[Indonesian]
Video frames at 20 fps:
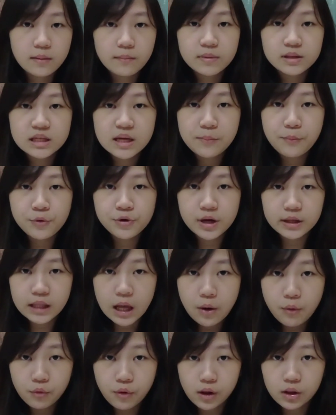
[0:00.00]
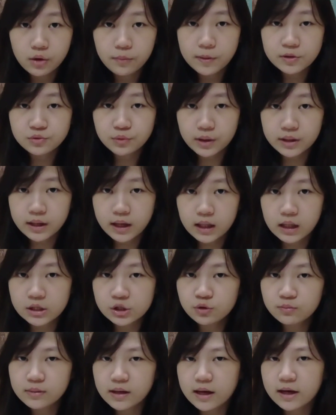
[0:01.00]
Meskipun dia tahu kalau pasukannya
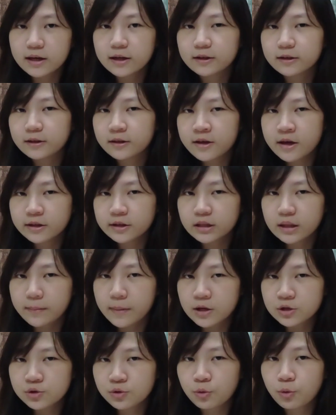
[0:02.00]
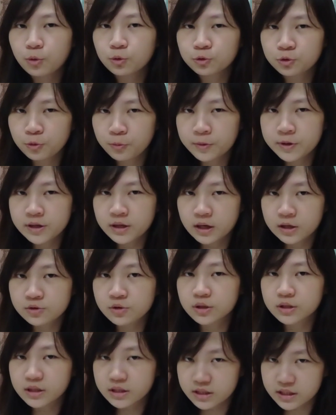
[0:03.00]
kalah jumlah, dia tetap maju untuk menyerang
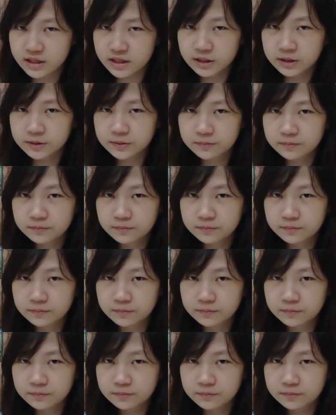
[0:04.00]
Jin.